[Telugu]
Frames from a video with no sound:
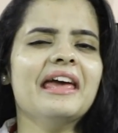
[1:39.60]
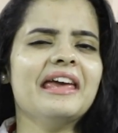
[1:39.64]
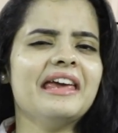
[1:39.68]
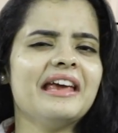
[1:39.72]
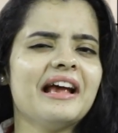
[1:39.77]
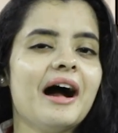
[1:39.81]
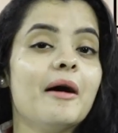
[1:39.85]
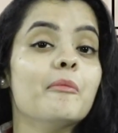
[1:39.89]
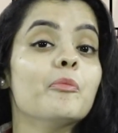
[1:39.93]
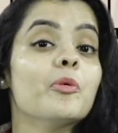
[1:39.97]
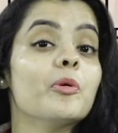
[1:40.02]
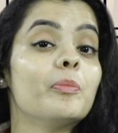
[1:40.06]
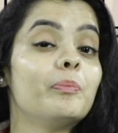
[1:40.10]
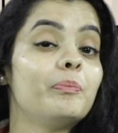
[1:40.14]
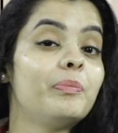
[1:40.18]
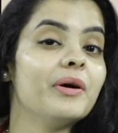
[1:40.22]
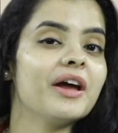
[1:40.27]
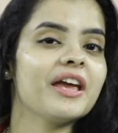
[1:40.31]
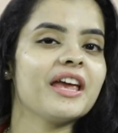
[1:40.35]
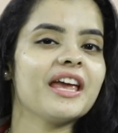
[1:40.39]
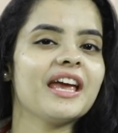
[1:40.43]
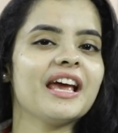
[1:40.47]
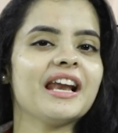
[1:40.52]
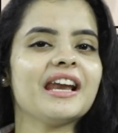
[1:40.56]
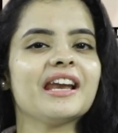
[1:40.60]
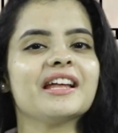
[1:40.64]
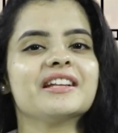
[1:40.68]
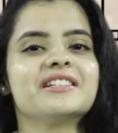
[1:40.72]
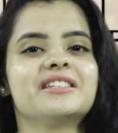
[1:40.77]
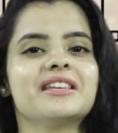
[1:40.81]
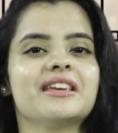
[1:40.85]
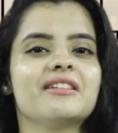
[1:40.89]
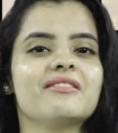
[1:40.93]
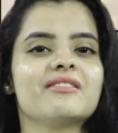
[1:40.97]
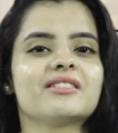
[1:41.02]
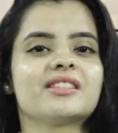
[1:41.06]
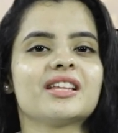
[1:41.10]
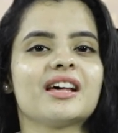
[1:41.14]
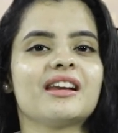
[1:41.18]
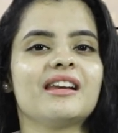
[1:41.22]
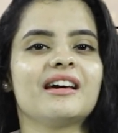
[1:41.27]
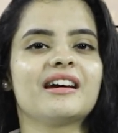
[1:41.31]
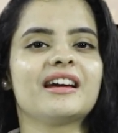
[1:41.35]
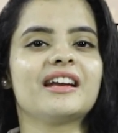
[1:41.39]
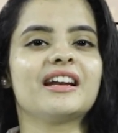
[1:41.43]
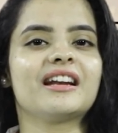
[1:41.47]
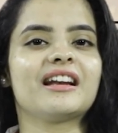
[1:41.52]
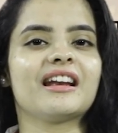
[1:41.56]
ఇక ముప్పై ఏళ్ళ
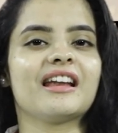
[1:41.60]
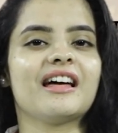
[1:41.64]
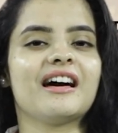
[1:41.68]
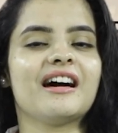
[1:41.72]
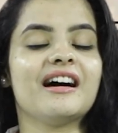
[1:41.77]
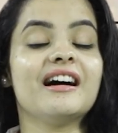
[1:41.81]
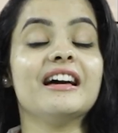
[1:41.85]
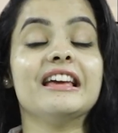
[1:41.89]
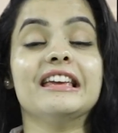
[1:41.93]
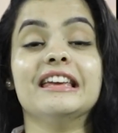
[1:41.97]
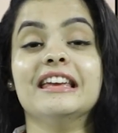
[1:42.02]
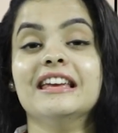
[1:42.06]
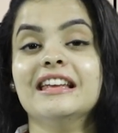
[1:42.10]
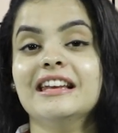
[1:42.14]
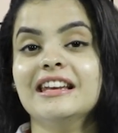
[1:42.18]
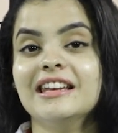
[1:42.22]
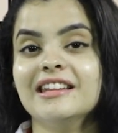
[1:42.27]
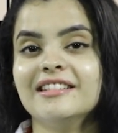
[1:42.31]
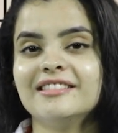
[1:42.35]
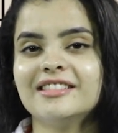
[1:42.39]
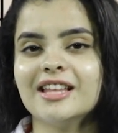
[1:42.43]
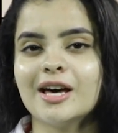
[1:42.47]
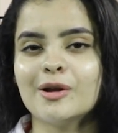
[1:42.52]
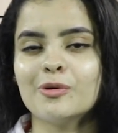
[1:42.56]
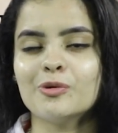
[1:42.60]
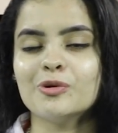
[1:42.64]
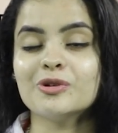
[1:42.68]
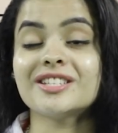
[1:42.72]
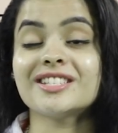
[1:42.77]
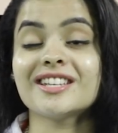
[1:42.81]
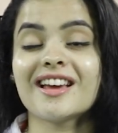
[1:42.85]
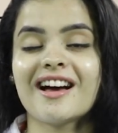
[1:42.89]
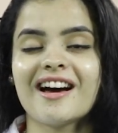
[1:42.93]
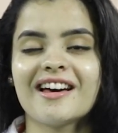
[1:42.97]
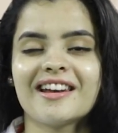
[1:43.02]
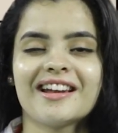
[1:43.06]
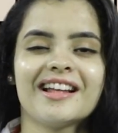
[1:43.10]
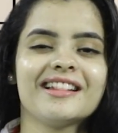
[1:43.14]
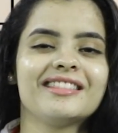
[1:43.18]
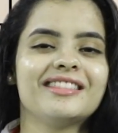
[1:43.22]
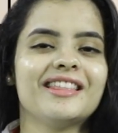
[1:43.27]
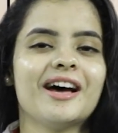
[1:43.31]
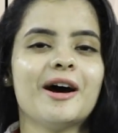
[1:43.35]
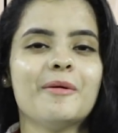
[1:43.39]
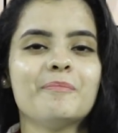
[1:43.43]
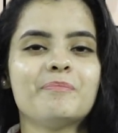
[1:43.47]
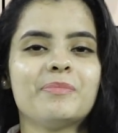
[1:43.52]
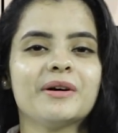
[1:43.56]
జీవితంలో ఇట్లా వీళ్ళిద్దరూ చాలా
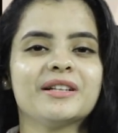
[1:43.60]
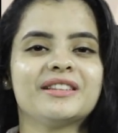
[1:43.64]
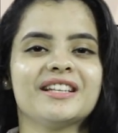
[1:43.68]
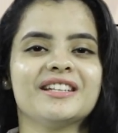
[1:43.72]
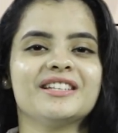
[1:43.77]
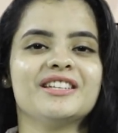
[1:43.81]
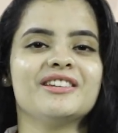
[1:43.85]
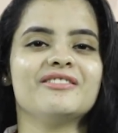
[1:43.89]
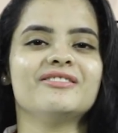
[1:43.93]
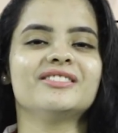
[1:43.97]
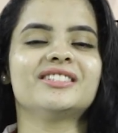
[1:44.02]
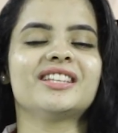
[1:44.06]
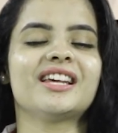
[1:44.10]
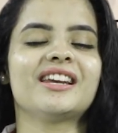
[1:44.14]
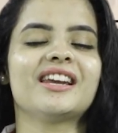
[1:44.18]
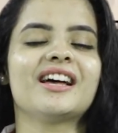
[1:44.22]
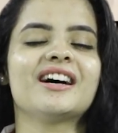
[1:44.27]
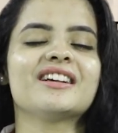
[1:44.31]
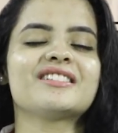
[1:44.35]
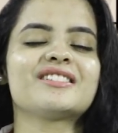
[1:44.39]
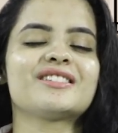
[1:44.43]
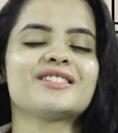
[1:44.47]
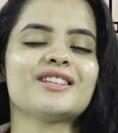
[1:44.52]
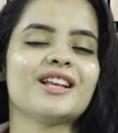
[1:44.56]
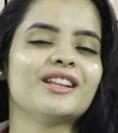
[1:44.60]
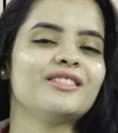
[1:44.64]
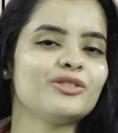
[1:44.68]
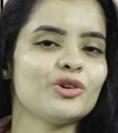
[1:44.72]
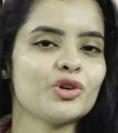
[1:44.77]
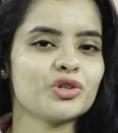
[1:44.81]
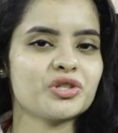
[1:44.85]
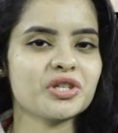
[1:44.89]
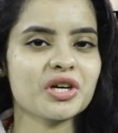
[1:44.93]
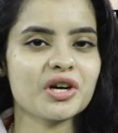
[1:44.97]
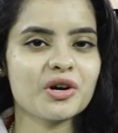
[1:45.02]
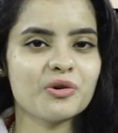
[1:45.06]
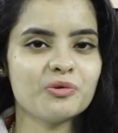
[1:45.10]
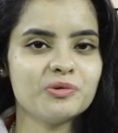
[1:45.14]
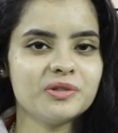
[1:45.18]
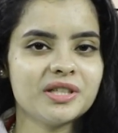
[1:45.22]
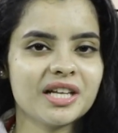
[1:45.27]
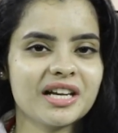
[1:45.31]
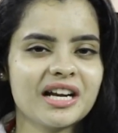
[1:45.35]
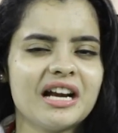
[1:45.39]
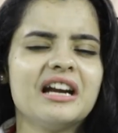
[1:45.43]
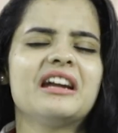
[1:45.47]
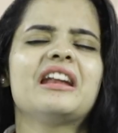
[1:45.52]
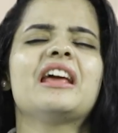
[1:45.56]
దాంపత్య జీవితంలో సంతోషంగా
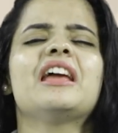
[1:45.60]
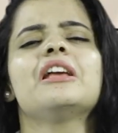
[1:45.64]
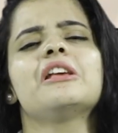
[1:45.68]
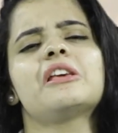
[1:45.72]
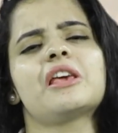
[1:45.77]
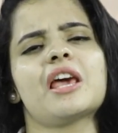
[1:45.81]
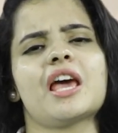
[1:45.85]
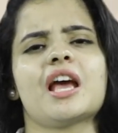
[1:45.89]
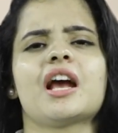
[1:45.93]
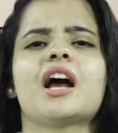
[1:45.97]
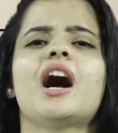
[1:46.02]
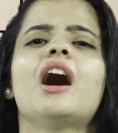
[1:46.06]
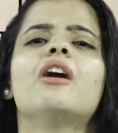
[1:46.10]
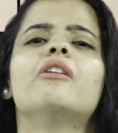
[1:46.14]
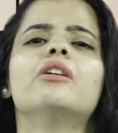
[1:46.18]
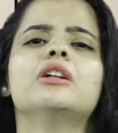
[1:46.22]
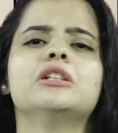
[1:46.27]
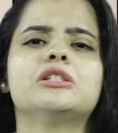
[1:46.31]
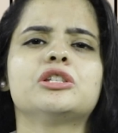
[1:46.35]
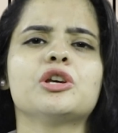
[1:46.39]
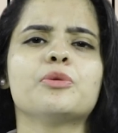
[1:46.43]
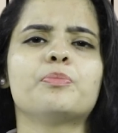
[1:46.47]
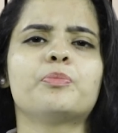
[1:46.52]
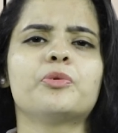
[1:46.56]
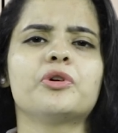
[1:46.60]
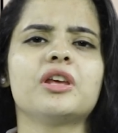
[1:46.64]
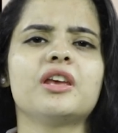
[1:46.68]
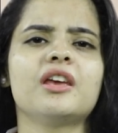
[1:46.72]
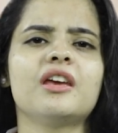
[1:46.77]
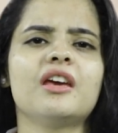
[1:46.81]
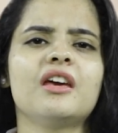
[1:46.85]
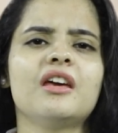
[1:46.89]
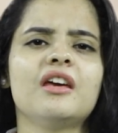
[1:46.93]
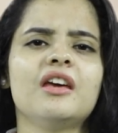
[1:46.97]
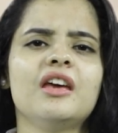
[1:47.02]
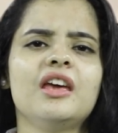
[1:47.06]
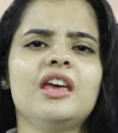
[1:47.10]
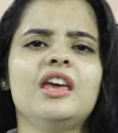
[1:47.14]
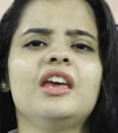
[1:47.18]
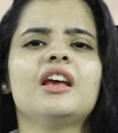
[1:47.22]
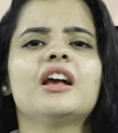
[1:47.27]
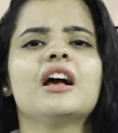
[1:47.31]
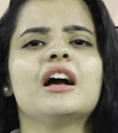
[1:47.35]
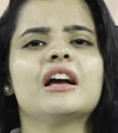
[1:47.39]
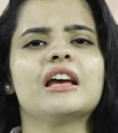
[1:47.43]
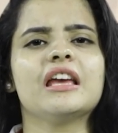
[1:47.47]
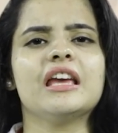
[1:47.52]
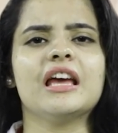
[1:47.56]
ఉంటారంటే ఇంకేం కావాలి చెప్పు
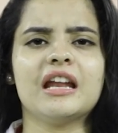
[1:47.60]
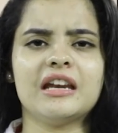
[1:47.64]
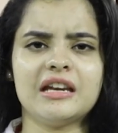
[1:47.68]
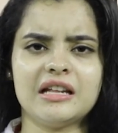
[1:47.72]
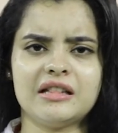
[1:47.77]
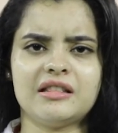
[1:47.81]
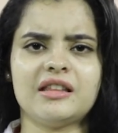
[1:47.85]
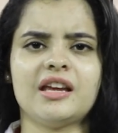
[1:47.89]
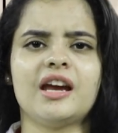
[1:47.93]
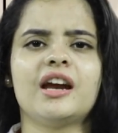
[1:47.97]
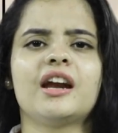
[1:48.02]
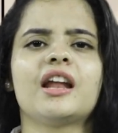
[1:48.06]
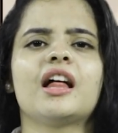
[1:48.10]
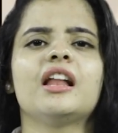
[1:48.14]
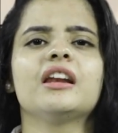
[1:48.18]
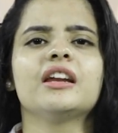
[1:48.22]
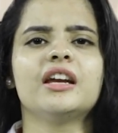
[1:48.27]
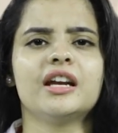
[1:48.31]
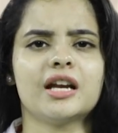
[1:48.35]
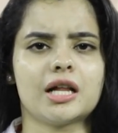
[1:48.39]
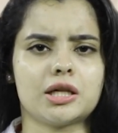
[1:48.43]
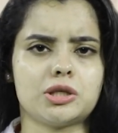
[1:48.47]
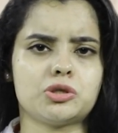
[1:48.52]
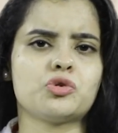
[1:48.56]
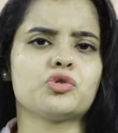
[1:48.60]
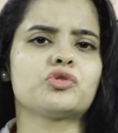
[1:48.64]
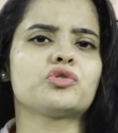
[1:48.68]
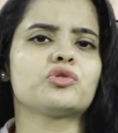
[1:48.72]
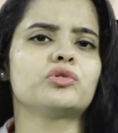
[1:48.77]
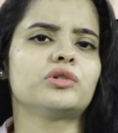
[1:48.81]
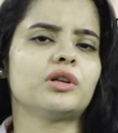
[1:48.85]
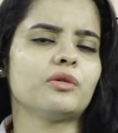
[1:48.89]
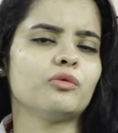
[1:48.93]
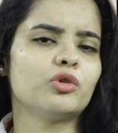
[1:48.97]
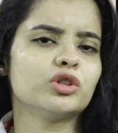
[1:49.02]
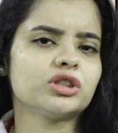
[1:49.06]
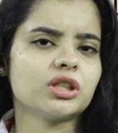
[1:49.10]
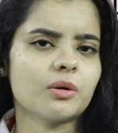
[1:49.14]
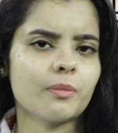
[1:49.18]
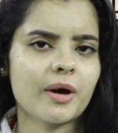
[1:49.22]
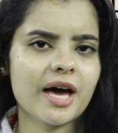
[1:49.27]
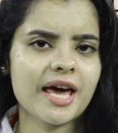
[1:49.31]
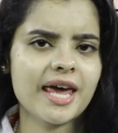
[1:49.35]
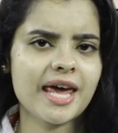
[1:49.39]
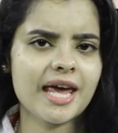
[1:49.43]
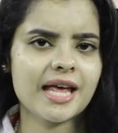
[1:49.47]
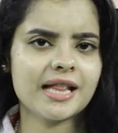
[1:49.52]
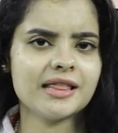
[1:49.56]
ఇక అన్ని తేడాలు గీడాలు చూసుకుంటా
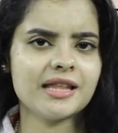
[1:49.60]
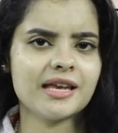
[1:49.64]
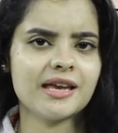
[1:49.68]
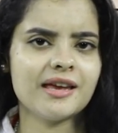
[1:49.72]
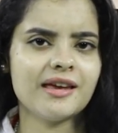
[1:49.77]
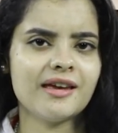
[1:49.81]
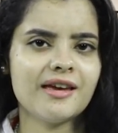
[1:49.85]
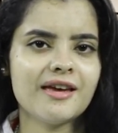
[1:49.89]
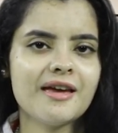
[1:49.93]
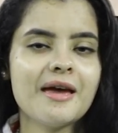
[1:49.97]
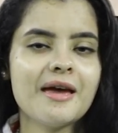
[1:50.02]
పోతామా ఏంది